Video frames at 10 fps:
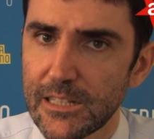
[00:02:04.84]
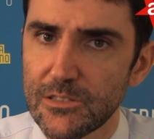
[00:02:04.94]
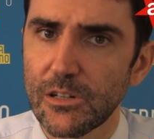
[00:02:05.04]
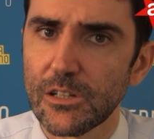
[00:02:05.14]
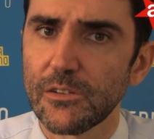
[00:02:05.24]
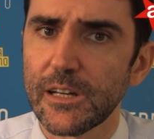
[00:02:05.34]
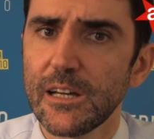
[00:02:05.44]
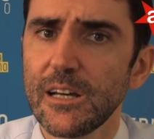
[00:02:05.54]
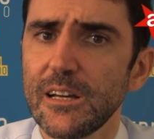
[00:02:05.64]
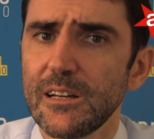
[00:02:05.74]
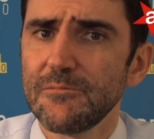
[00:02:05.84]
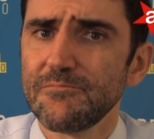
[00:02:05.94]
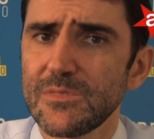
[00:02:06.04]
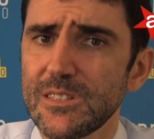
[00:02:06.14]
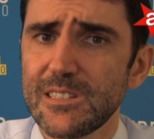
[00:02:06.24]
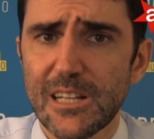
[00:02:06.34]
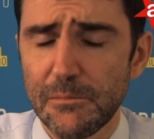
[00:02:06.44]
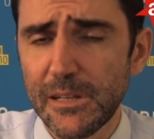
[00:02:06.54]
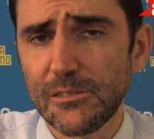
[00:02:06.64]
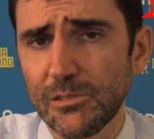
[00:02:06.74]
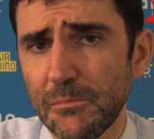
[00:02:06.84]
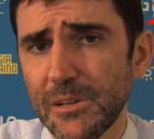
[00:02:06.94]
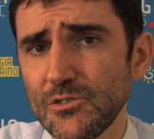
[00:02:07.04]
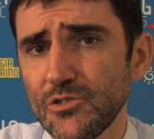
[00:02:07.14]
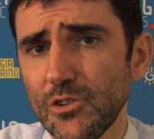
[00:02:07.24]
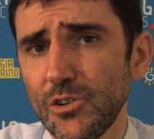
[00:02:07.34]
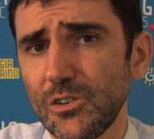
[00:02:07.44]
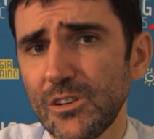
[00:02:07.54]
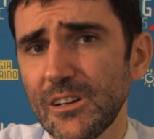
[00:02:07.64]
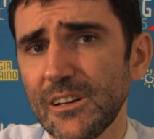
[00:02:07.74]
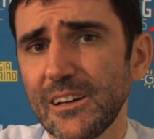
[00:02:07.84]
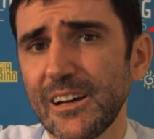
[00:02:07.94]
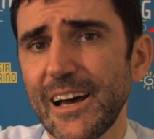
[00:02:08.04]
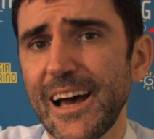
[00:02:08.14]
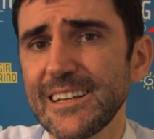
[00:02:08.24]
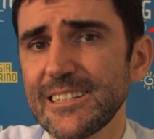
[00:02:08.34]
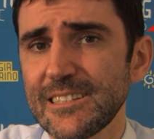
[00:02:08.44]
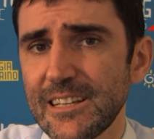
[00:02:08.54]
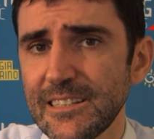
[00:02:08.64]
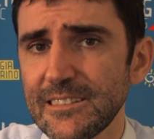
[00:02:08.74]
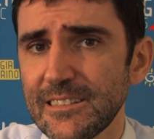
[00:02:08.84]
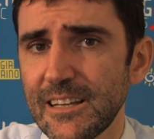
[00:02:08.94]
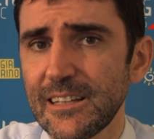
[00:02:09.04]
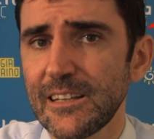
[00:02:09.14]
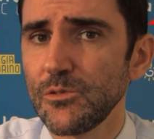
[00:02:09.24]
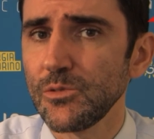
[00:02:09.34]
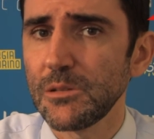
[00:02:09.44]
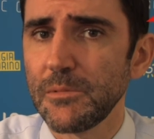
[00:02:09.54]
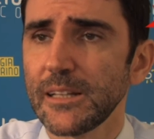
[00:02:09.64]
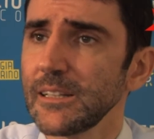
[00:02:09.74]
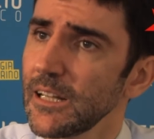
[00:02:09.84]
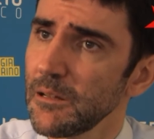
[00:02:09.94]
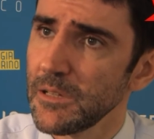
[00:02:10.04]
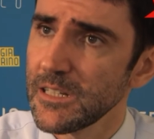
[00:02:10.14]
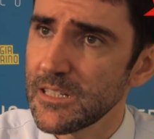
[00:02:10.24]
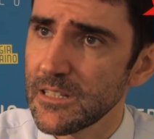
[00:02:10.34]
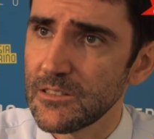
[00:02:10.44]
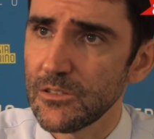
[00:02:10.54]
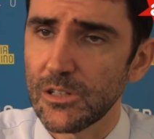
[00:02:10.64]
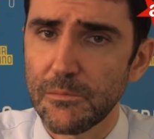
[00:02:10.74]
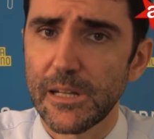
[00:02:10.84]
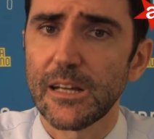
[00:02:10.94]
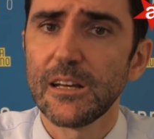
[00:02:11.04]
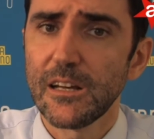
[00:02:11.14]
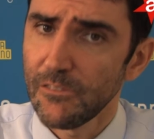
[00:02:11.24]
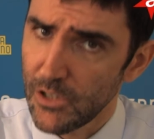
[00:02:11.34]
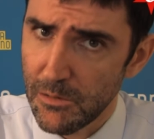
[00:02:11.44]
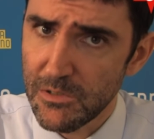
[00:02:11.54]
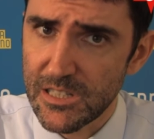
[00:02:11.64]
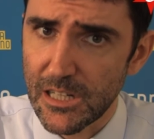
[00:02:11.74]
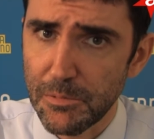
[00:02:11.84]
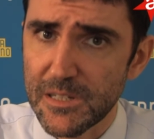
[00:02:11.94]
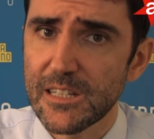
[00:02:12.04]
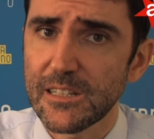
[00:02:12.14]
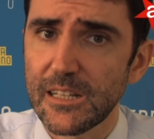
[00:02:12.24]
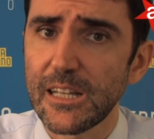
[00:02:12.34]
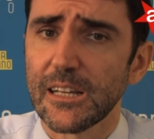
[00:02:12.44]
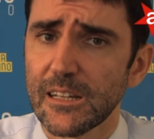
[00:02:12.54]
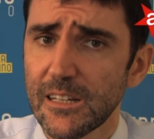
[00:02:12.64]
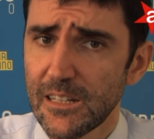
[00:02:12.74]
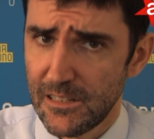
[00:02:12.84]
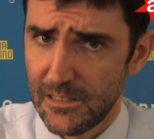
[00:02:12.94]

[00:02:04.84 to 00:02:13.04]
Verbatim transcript: la zona dove si lamenta una maggior eh, assenza negli ultimi anni dell'amministrazione. Bene, vogliamo essere presenti lì,